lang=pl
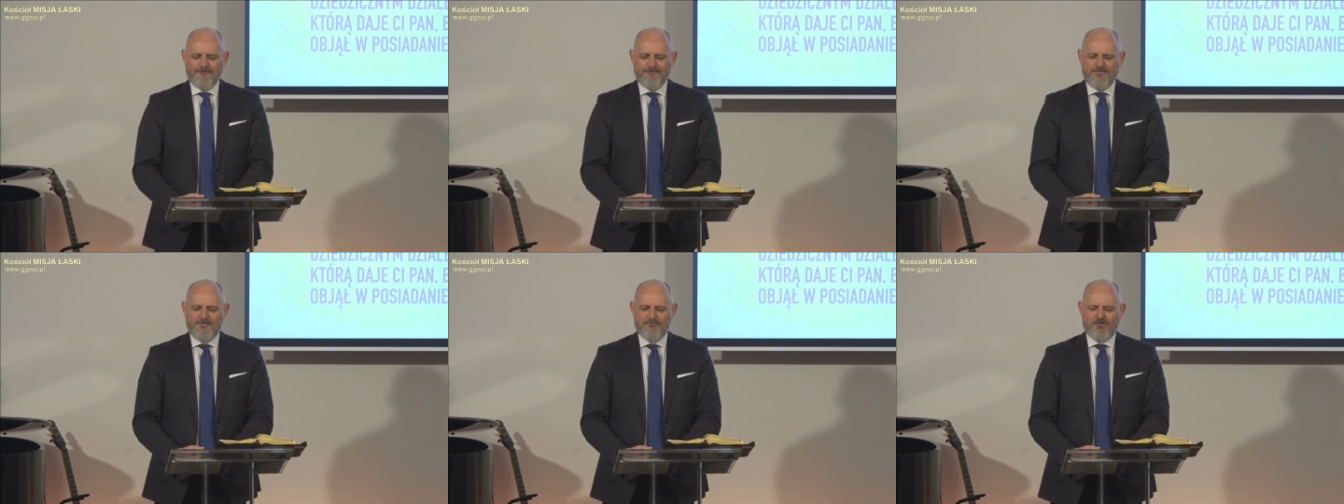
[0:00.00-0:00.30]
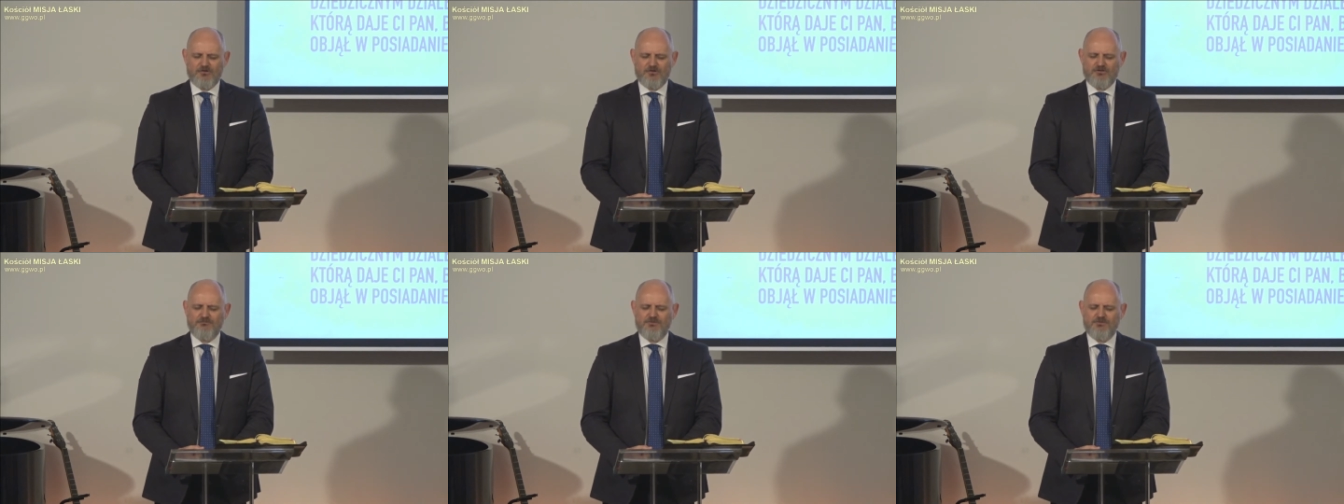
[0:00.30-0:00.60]

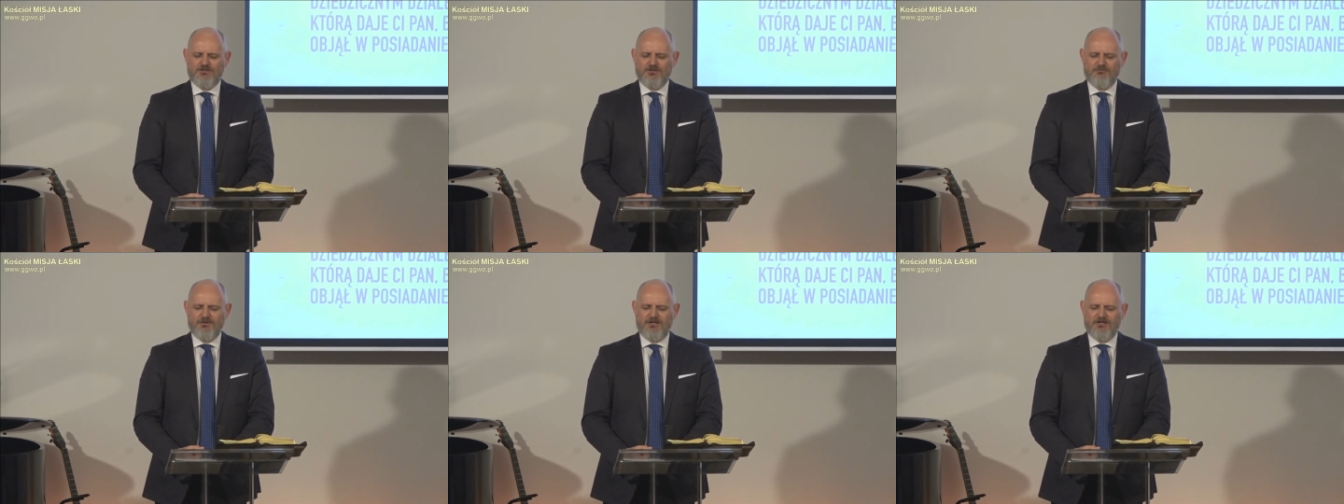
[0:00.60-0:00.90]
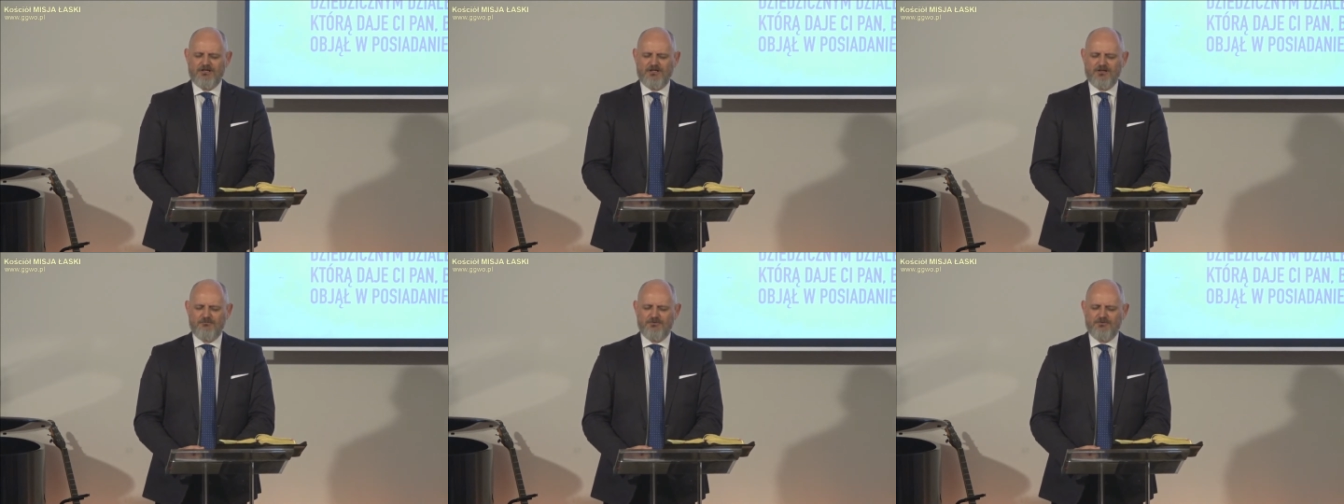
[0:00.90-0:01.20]
Prosimy Cię,
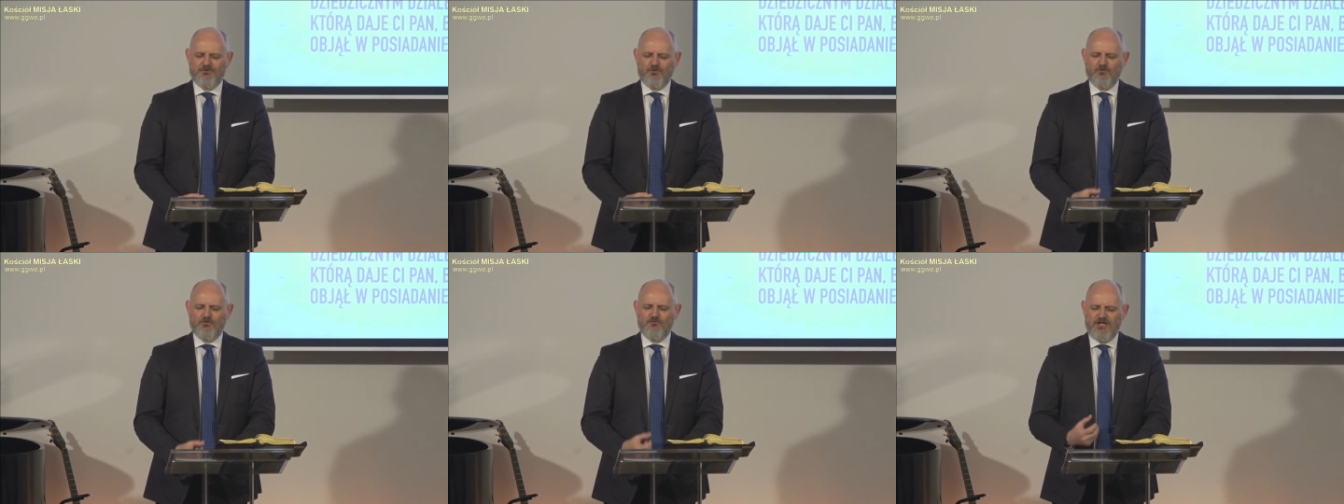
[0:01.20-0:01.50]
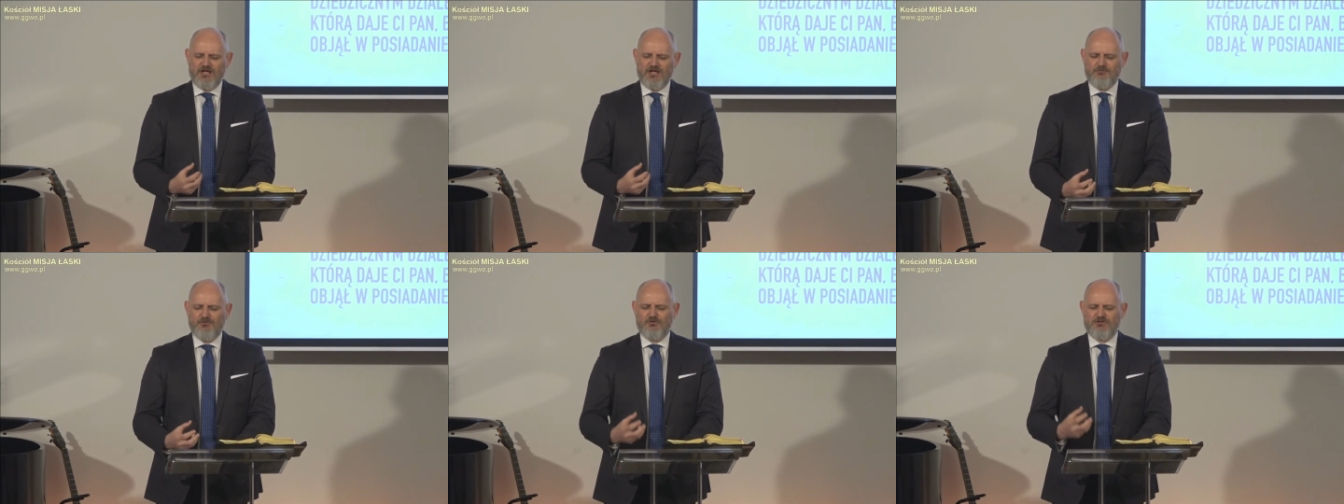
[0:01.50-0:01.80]
Panie, abyś
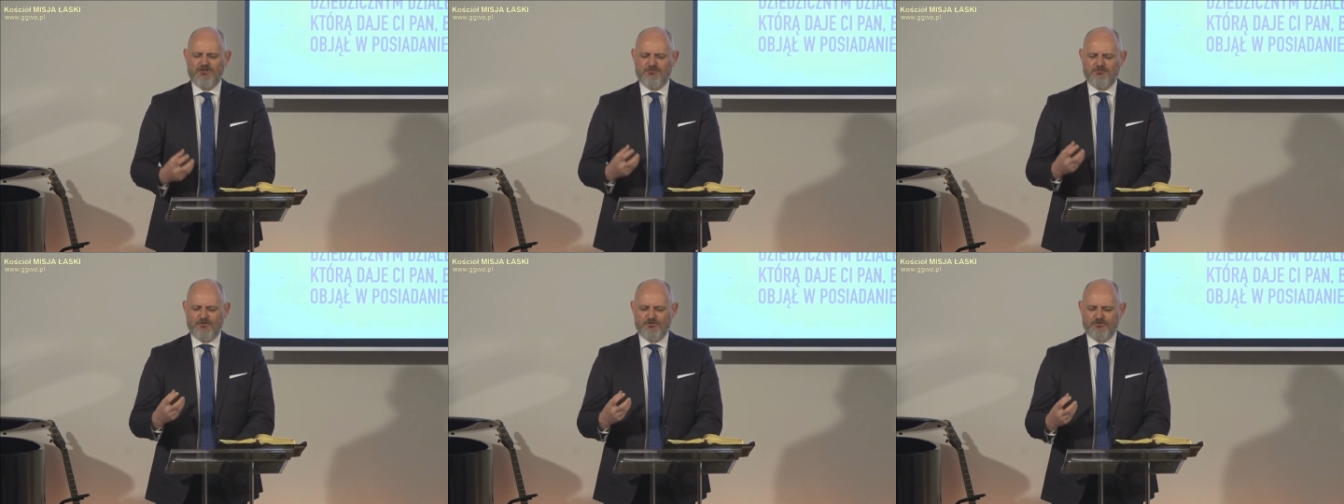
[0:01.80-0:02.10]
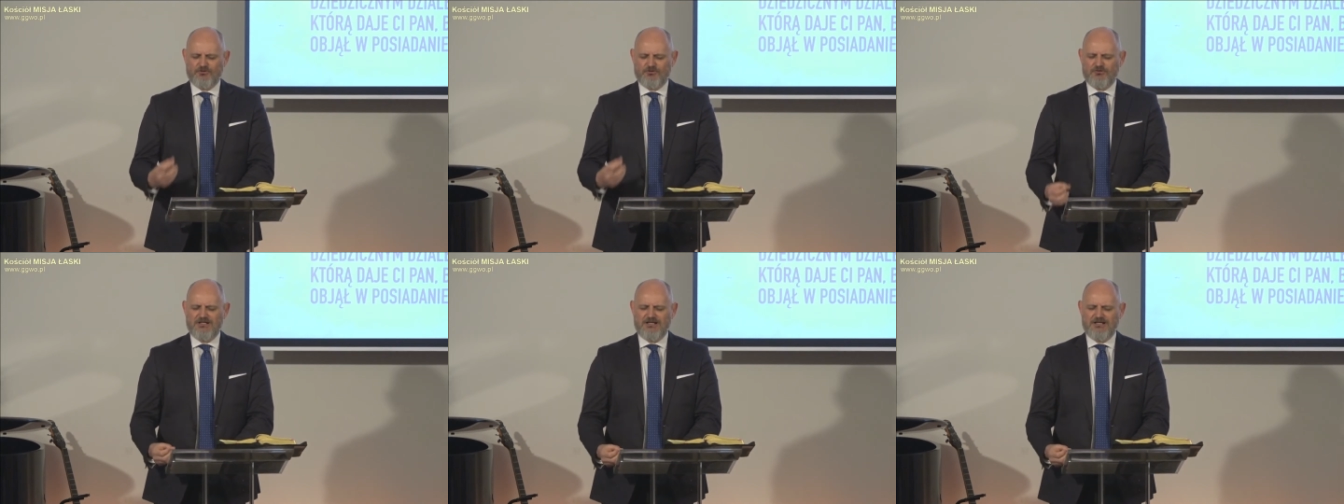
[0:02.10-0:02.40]
uwielbił się
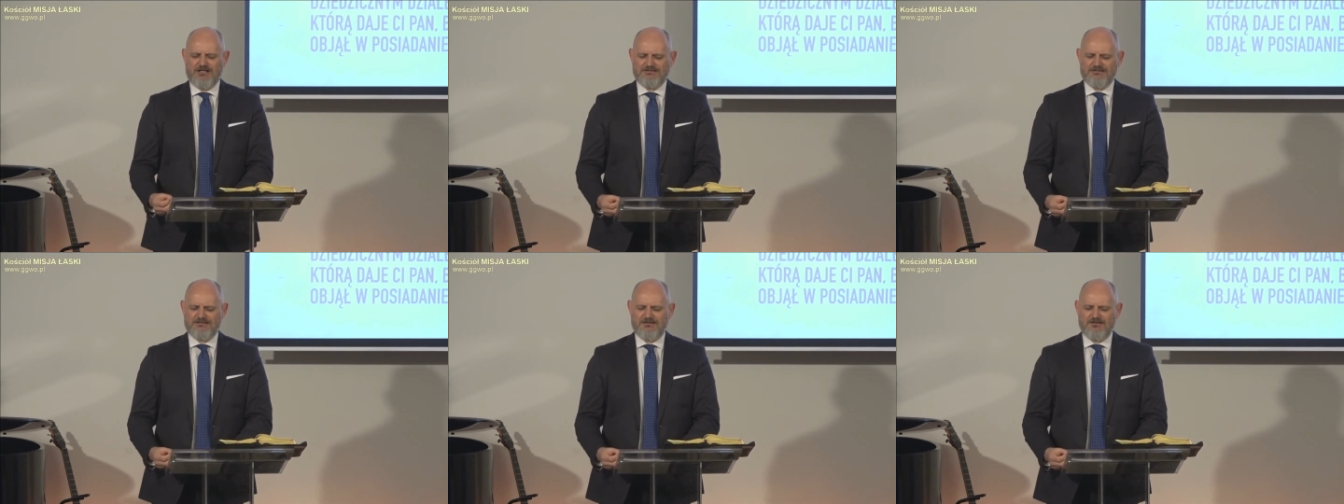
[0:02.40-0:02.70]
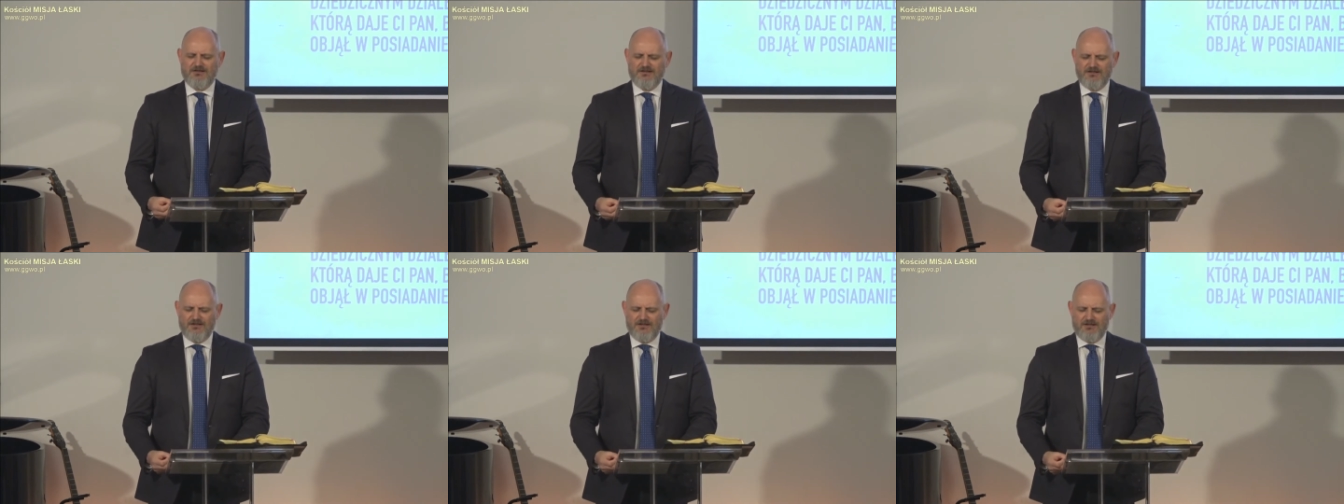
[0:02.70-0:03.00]
pośród nas.
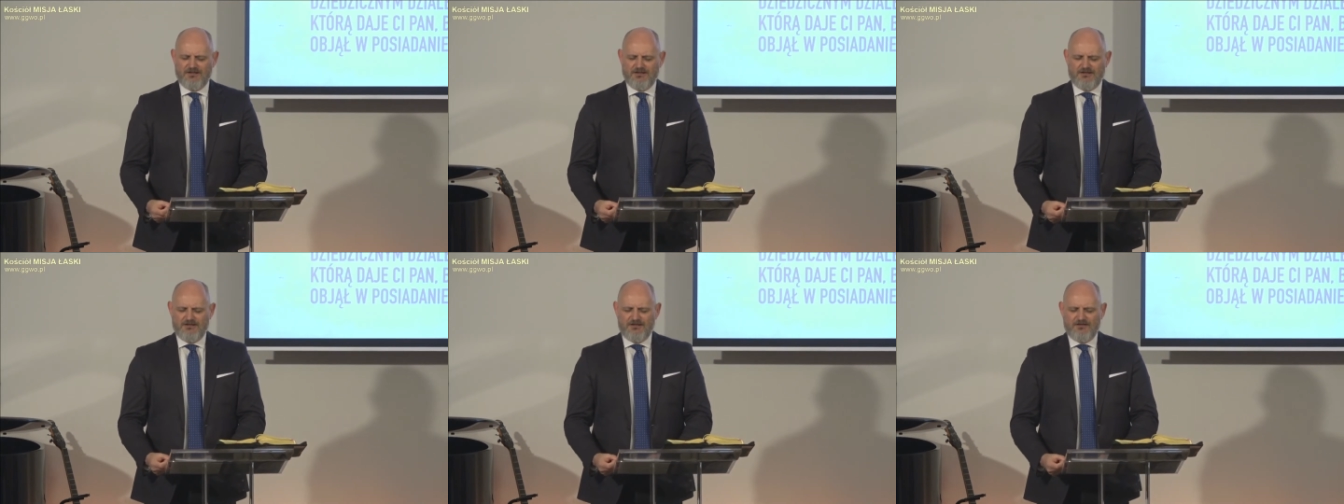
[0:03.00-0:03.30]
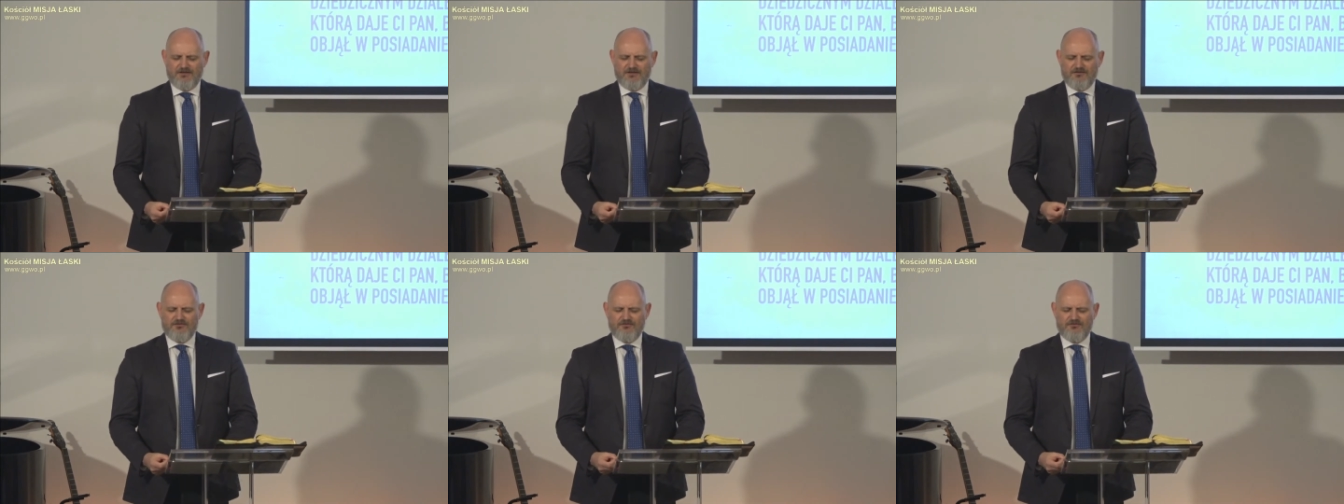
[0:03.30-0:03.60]

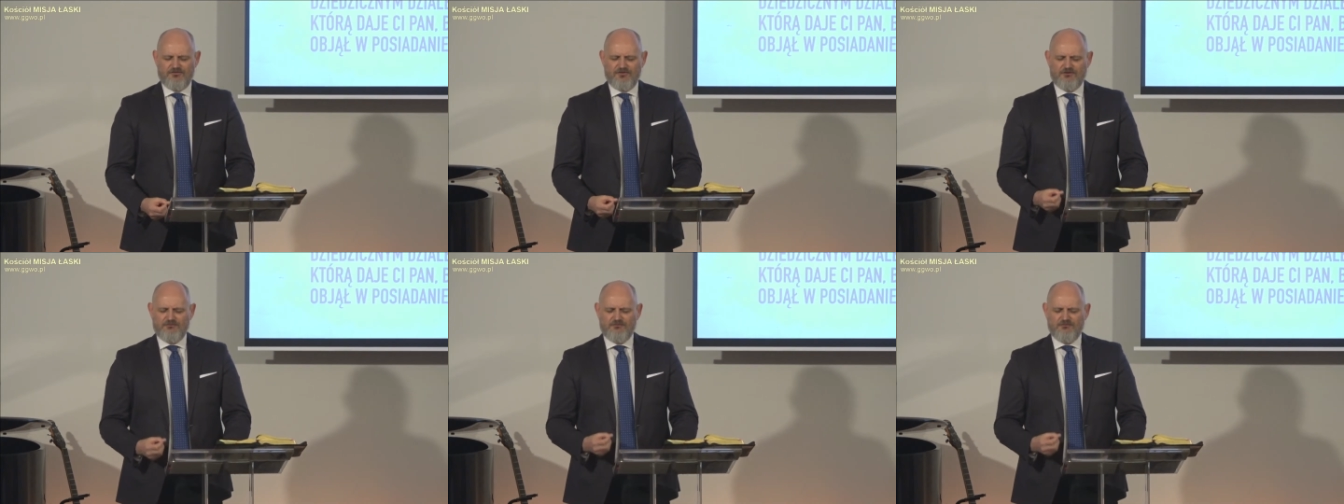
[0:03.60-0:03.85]
W Twoim